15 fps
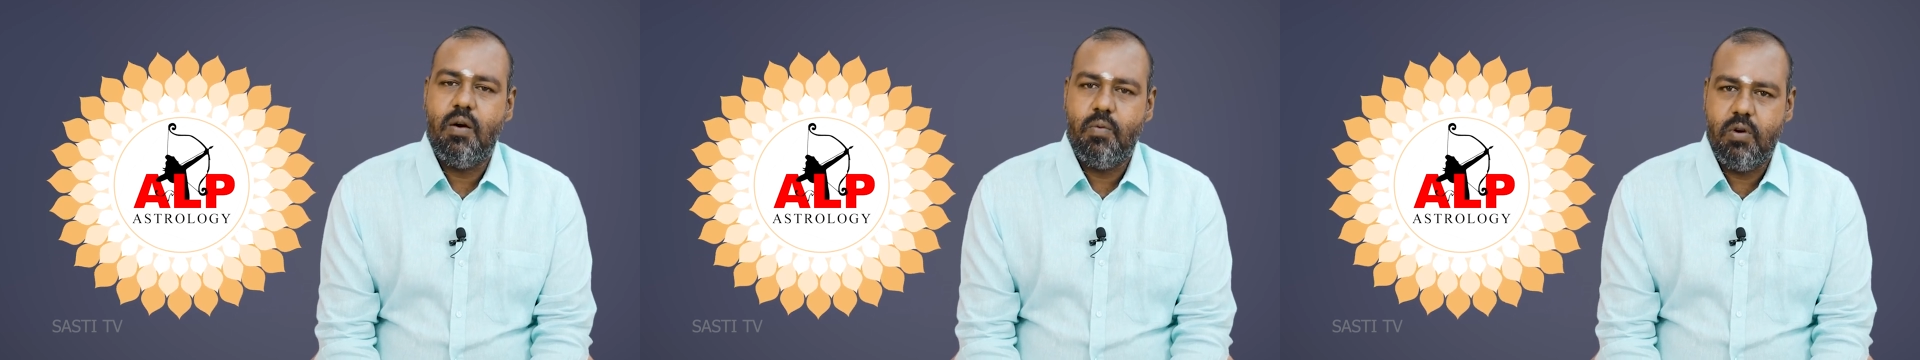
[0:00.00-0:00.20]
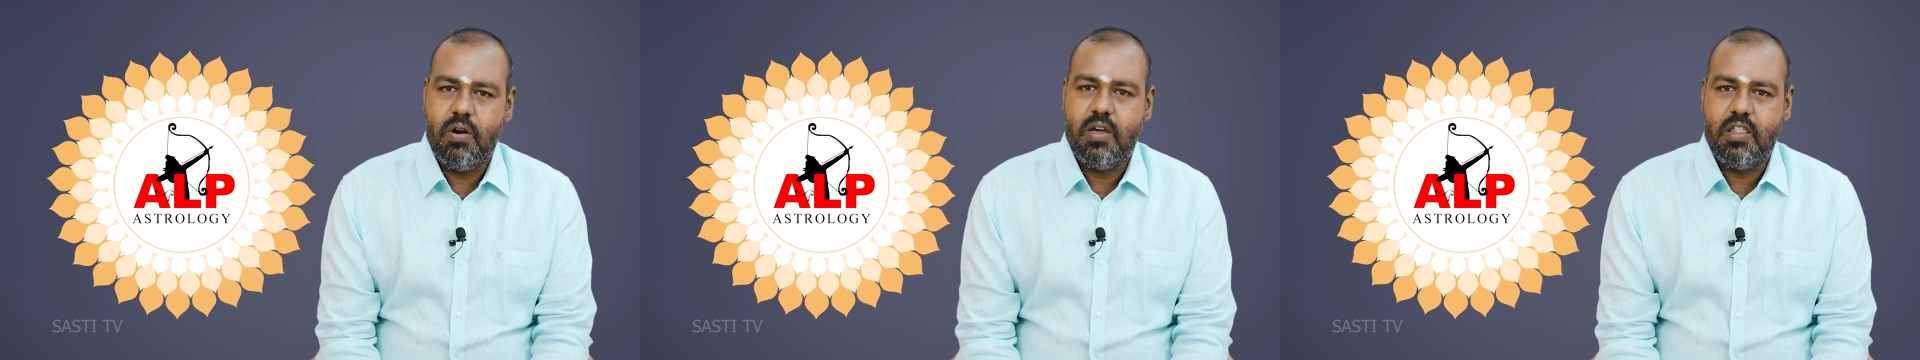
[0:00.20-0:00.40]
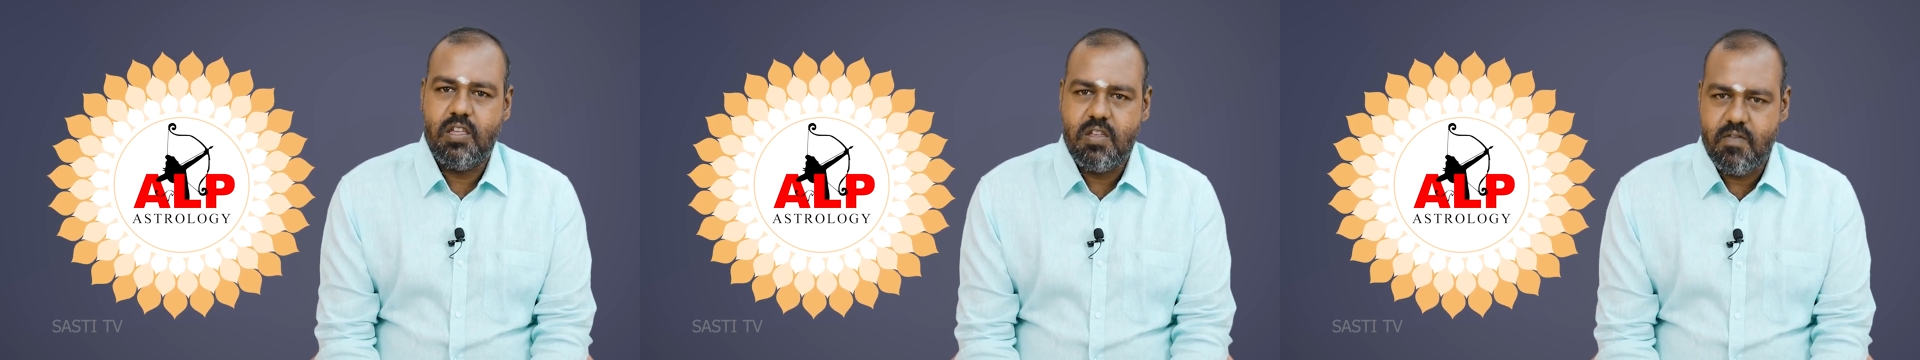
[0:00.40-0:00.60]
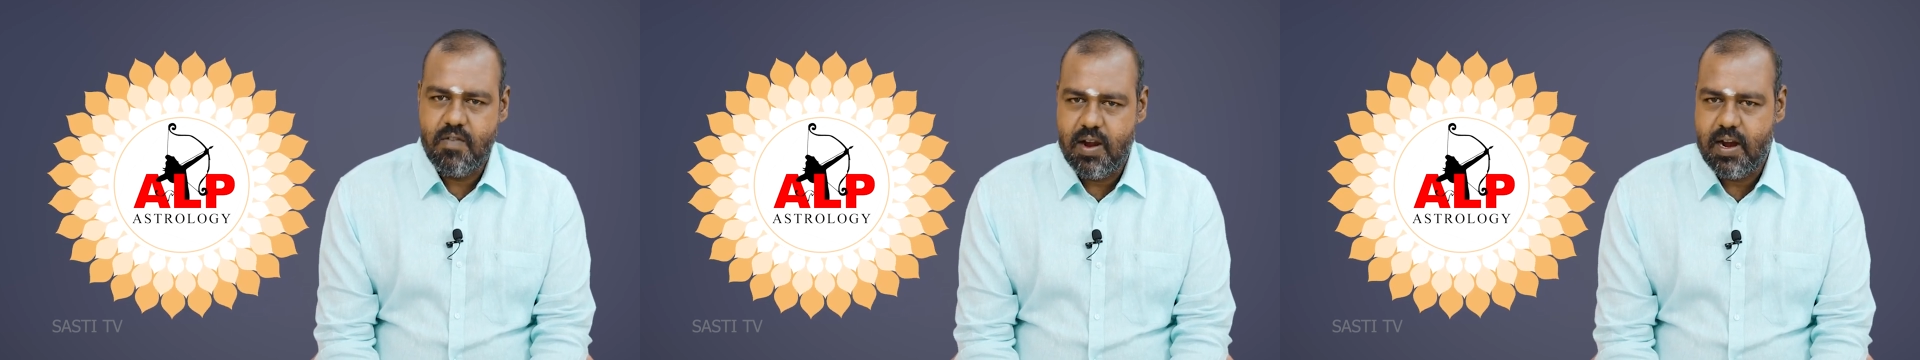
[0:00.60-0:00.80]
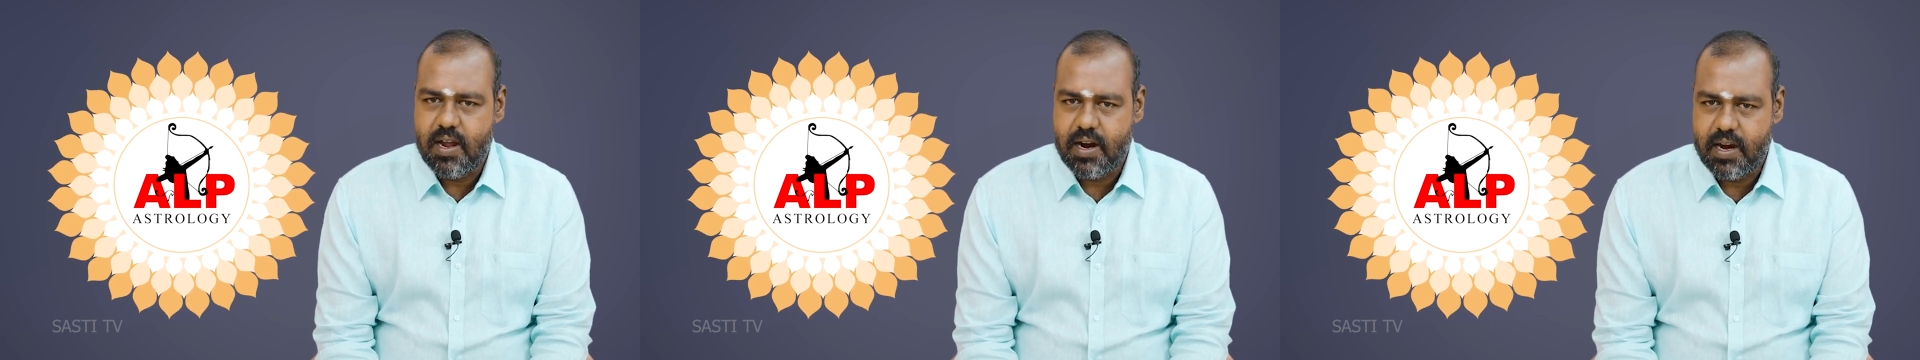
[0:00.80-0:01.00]
உங்களுக்கு ஏதாச்சும்
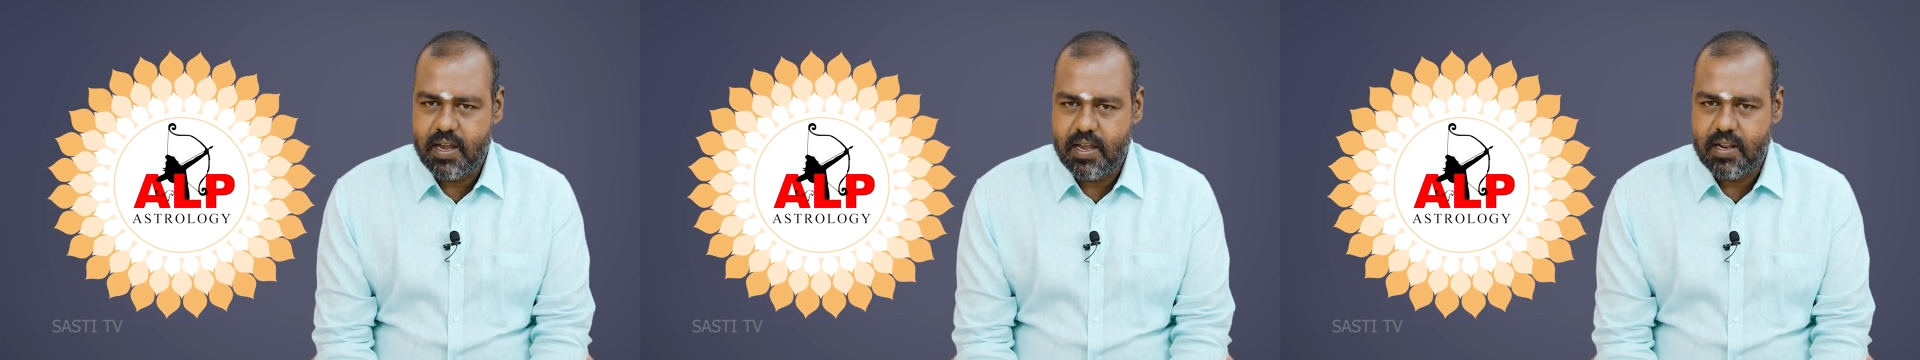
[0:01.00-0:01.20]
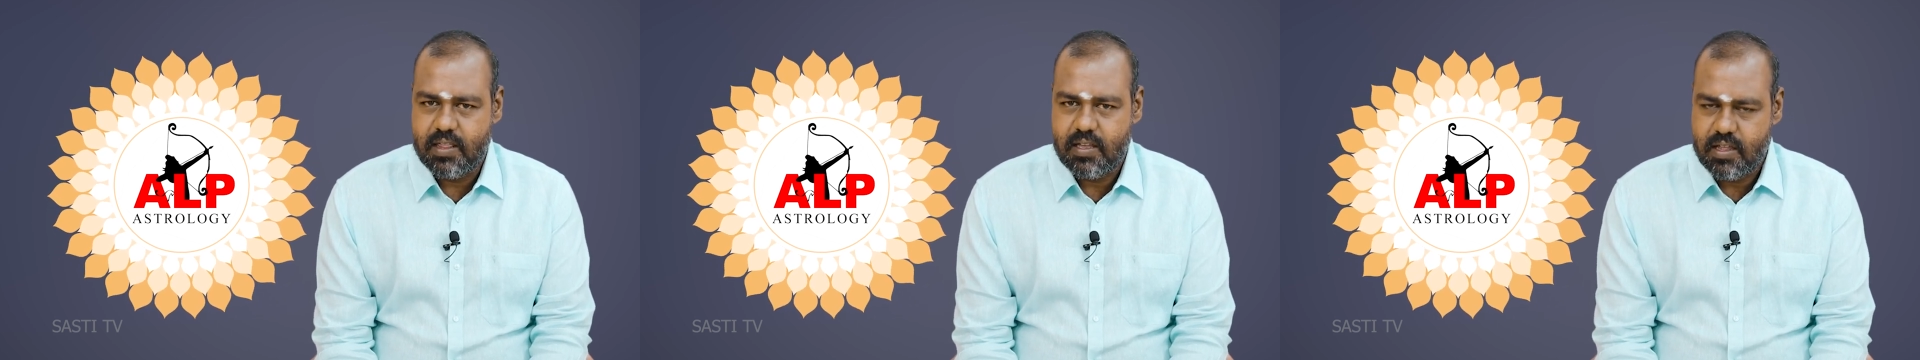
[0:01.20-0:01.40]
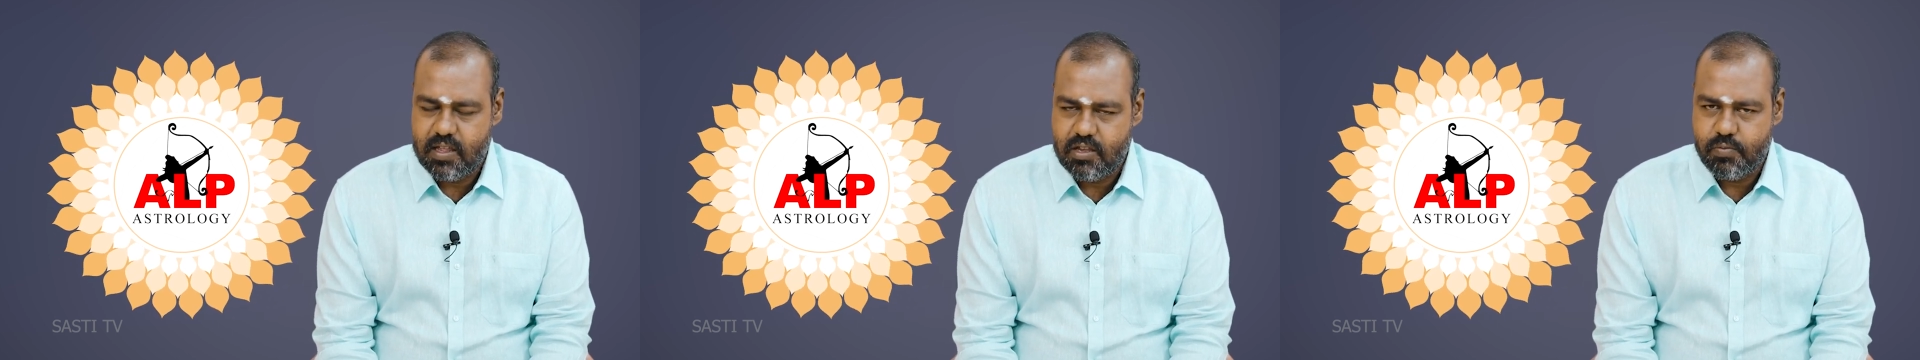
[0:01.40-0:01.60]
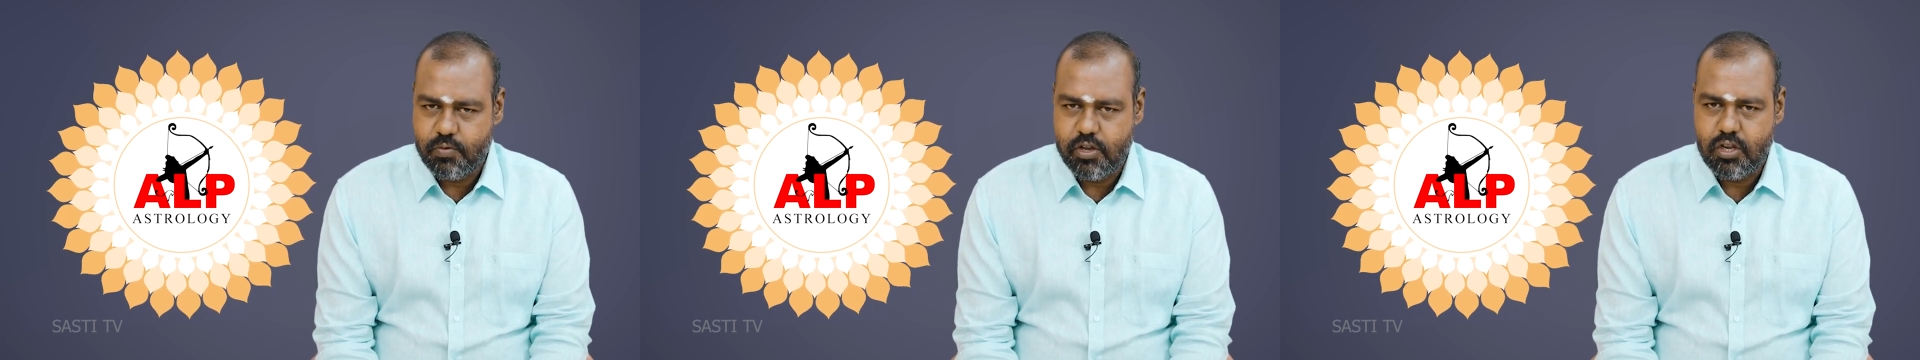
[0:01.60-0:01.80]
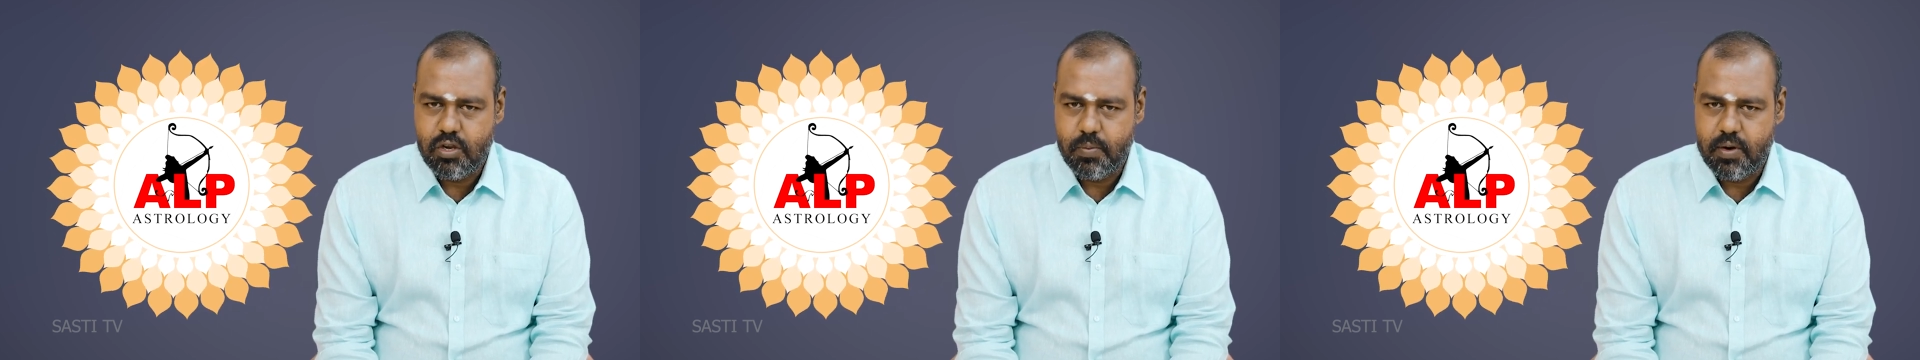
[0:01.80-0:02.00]
வேலை கிடைக்கிறதுக்கு ஏதாச்சும் முயற்சி